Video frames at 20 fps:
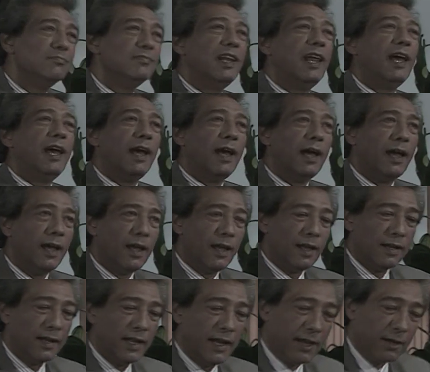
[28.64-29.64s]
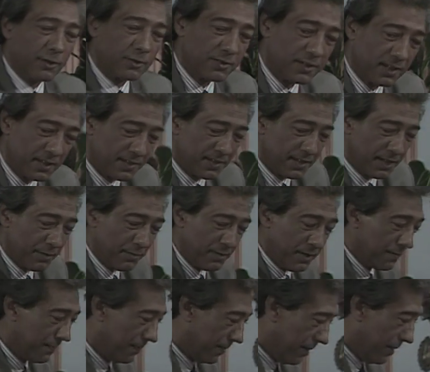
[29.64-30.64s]
لا لا يا أستاذ
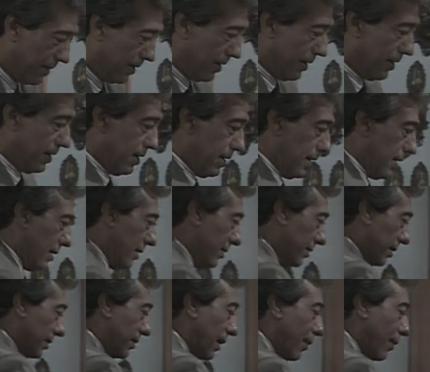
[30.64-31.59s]
سامي دي